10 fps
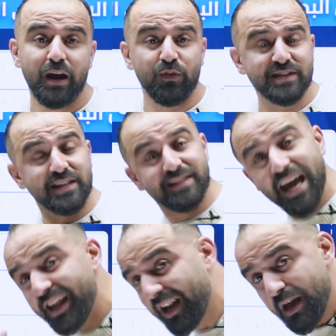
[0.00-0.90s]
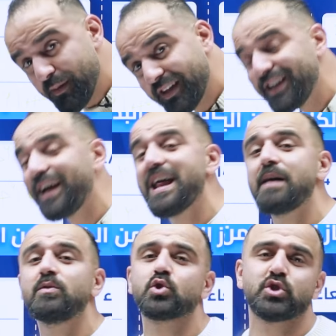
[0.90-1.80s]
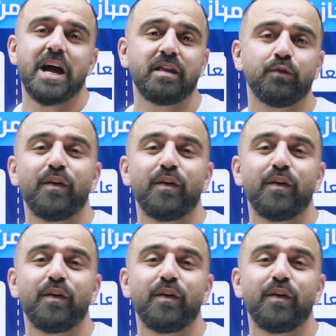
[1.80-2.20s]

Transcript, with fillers: الفصل الثاني عليه 200 علامه استاذي